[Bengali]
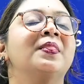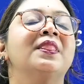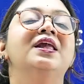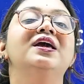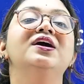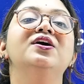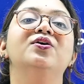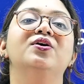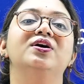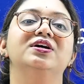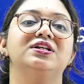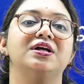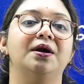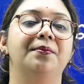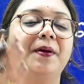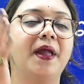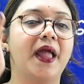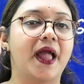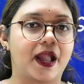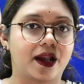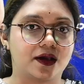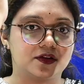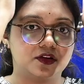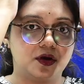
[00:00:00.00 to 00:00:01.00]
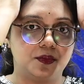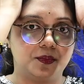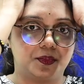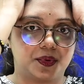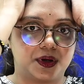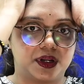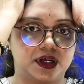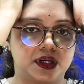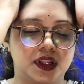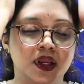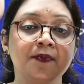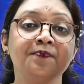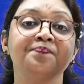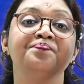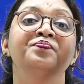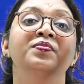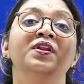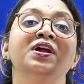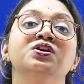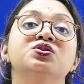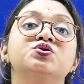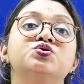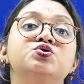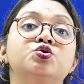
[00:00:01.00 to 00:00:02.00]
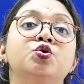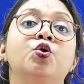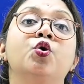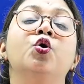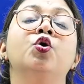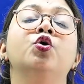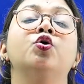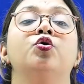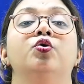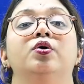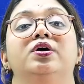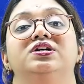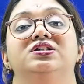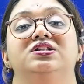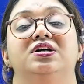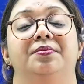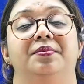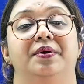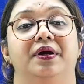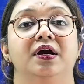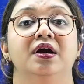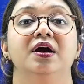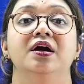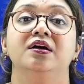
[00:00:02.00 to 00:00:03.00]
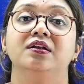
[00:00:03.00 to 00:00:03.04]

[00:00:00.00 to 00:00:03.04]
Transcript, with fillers: কি হয়ে যাবে একদম ব্রেনে স্টোর হয়ে যাবে